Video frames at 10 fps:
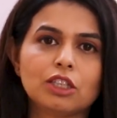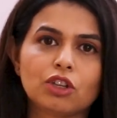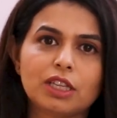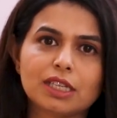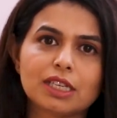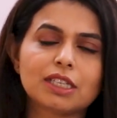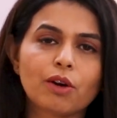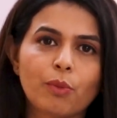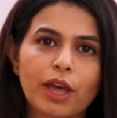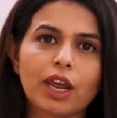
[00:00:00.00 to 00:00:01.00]
सो दिस इज़
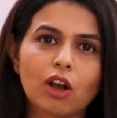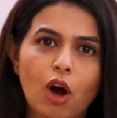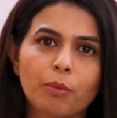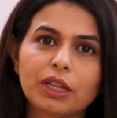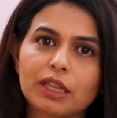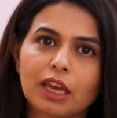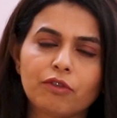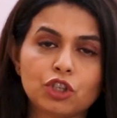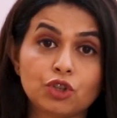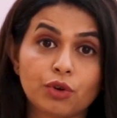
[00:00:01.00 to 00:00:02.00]
अ वेरी कॉमन थिंग
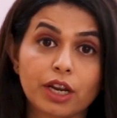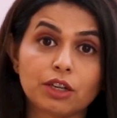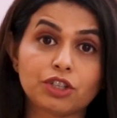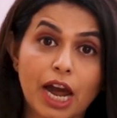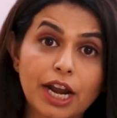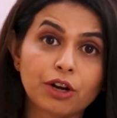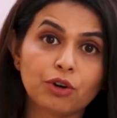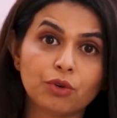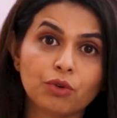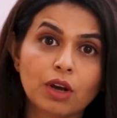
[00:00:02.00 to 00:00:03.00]
विच यू कैन ट्राई टू
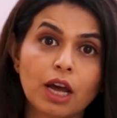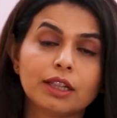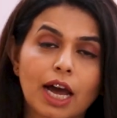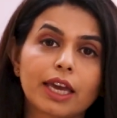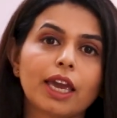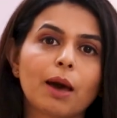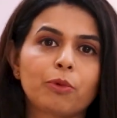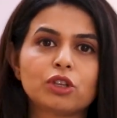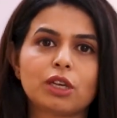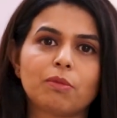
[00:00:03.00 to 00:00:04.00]
डू ताकि
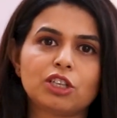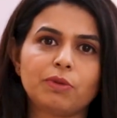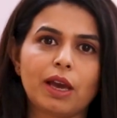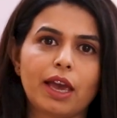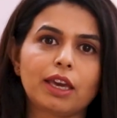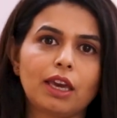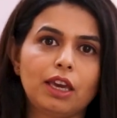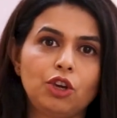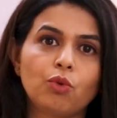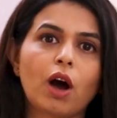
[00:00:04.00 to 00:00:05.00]
आपको समझ में आए
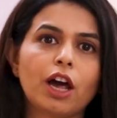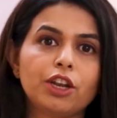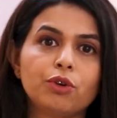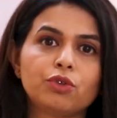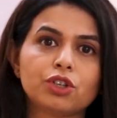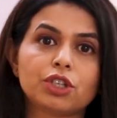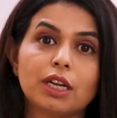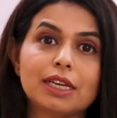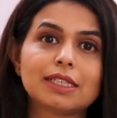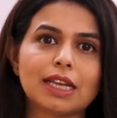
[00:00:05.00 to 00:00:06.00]
कि यू आर
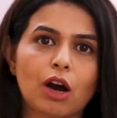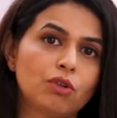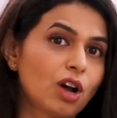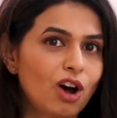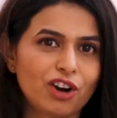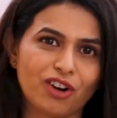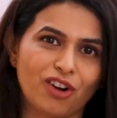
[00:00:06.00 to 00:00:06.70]
न्यूट्रिशनली साउंड और